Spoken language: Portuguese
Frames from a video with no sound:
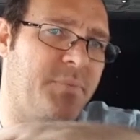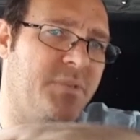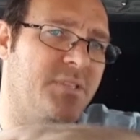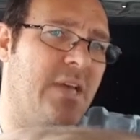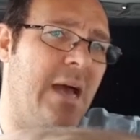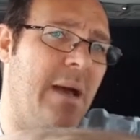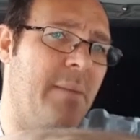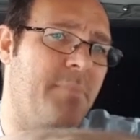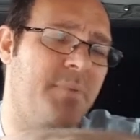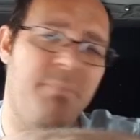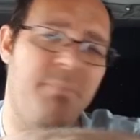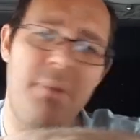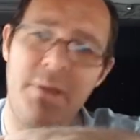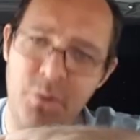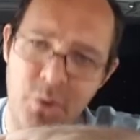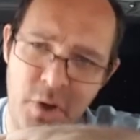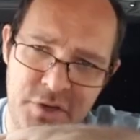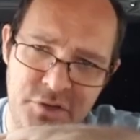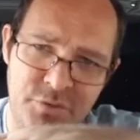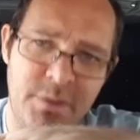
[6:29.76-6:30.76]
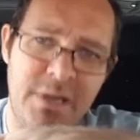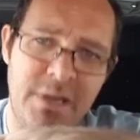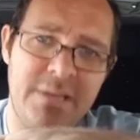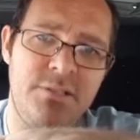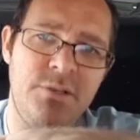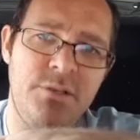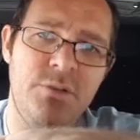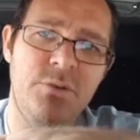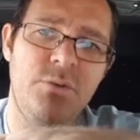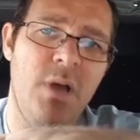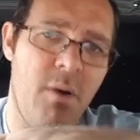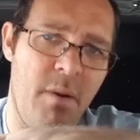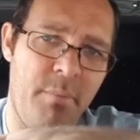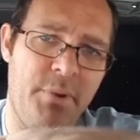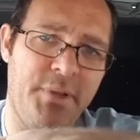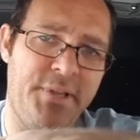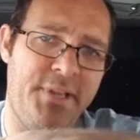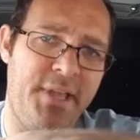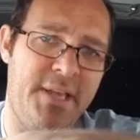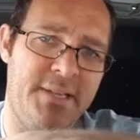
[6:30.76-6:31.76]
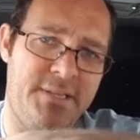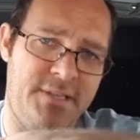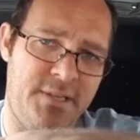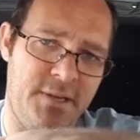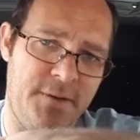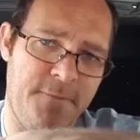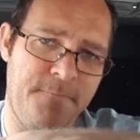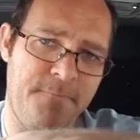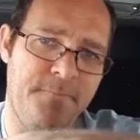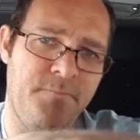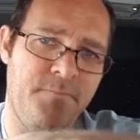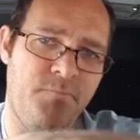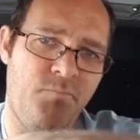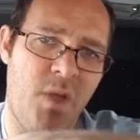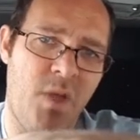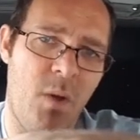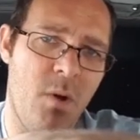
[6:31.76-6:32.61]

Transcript: O Zap Zap pra nós no Brasil é uma potência.